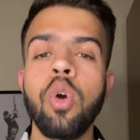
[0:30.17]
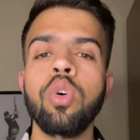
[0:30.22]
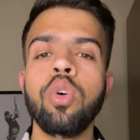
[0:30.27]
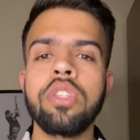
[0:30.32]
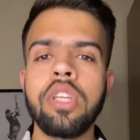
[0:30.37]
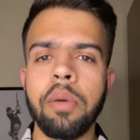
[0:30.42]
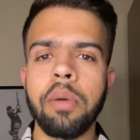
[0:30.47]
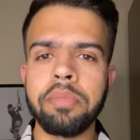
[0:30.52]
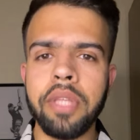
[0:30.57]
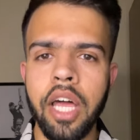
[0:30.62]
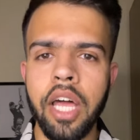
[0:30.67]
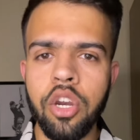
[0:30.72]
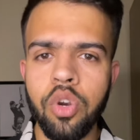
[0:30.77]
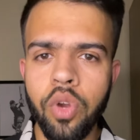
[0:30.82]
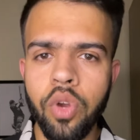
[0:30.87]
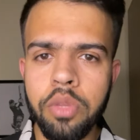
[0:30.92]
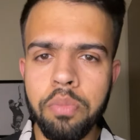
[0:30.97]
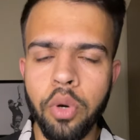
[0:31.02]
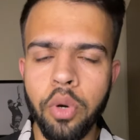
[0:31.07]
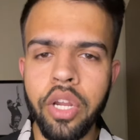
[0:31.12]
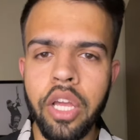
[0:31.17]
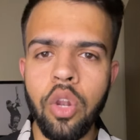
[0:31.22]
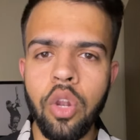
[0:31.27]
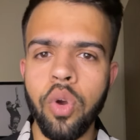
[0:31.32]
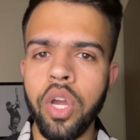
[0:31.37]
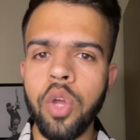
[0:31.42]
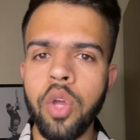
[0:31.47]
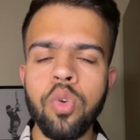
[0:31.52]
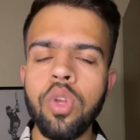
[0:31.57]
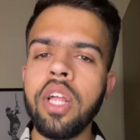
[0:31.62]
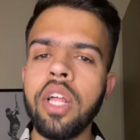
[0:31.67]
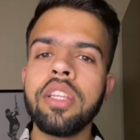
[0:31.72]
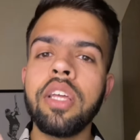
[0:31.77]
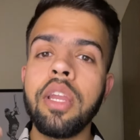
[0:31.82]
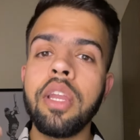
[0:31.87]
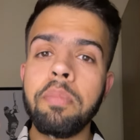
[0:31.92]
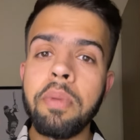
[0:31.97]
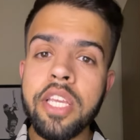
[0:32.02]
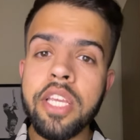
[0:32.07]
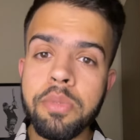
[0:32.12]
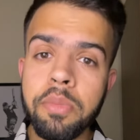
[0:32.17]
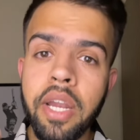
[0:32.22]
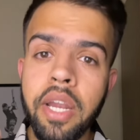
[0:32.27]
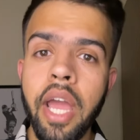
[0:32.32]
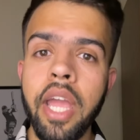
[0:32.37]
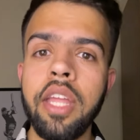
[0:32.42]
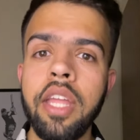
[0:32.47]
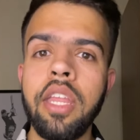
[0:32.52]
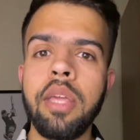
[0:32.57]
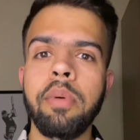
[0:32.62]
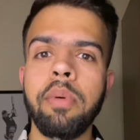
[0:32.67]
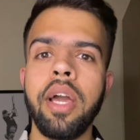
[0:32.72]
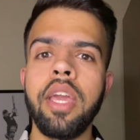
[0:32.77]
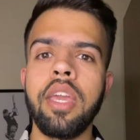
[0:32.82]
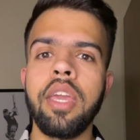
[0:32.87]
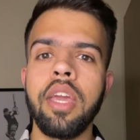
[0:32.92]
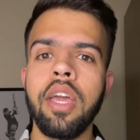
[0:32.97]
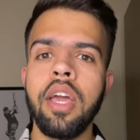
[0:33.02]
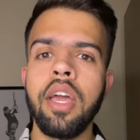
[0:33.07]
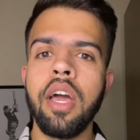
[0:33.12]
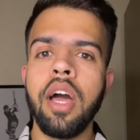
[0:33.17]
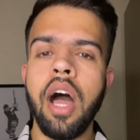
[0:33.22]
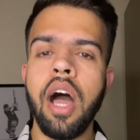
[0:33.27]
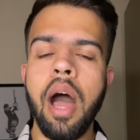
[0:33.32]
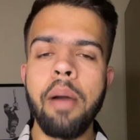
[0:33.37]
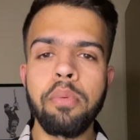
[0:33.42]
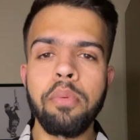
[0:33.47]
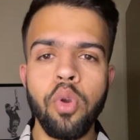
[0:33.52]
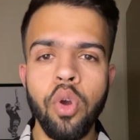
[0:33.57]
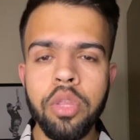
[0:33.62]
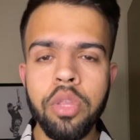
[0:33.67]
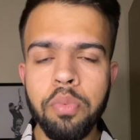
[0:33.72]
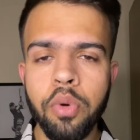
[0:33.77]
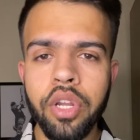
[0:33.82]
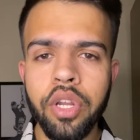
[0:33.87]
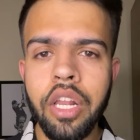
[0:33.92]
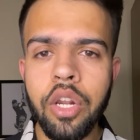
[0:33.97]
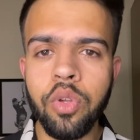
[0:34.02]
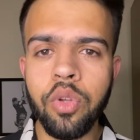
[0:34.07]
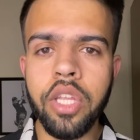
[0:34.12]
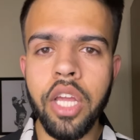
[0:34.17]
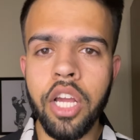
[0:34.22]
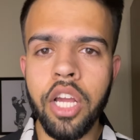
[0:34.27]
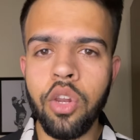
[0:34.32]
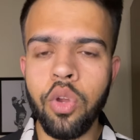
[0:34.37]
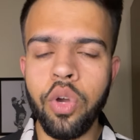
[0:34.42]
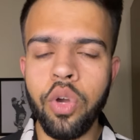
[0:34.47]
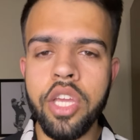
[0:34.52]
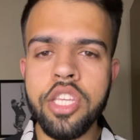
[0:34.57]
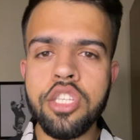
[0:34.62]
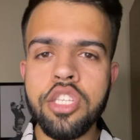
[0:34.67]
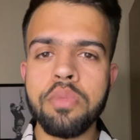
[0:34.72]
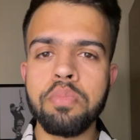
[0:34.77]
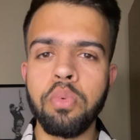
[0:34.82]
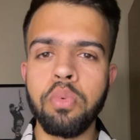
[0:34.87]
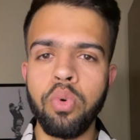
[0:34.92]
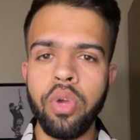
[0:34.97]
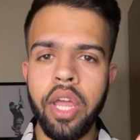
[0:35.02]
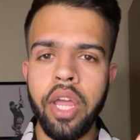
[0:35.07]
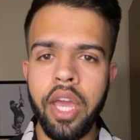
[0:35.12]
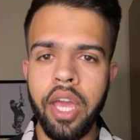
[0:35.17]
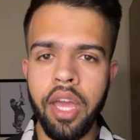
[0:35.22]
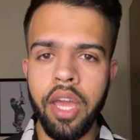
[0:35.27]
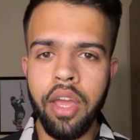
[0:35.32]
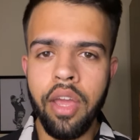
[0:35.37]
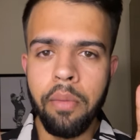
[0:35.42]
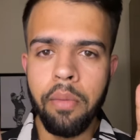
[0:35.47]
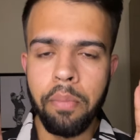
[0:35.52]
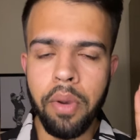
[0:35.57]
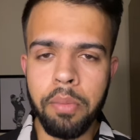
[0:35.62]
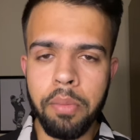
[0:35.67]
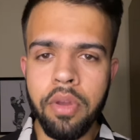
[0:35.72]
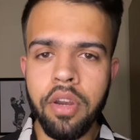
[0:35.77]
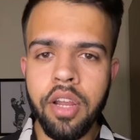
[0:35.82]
खुद कप्तान रोहित पटेल हो गए उनको लगता है रिप्लेसमेंट है ही नहीं भाई आप रोहित पटेल को देख लो इस पूरे प्रीमियर